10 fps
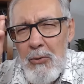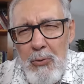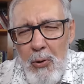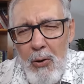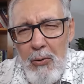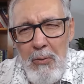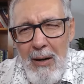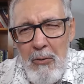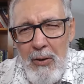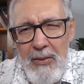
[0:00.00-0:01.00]
notou
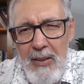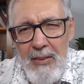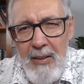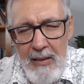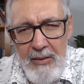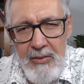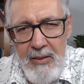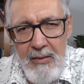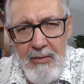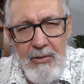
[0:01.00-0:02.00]
alguma coisa nessa
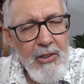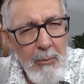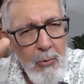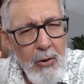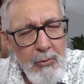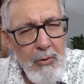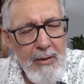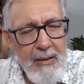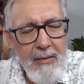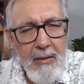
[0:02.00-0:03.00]
lista? Chamou a tua
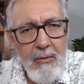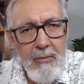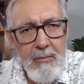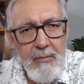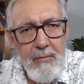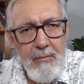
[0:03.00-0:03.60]
atenção?